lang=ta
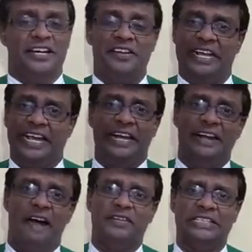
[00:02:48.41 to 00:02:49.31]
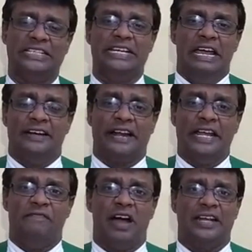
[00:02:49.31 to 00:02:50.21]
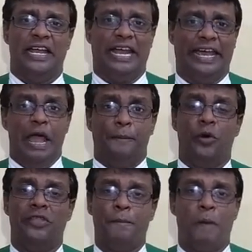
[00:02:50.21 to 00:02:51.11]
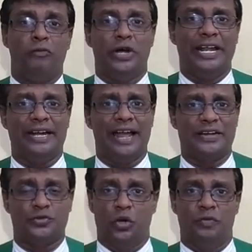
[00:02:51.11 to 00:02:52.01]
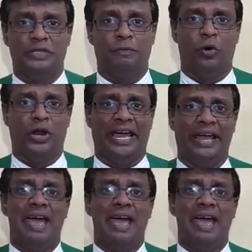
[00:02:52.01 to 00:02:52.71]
இன்று இரண்டாவது இறைவாக்கிலே புனித பவுரடிகளார் சொல்வது போல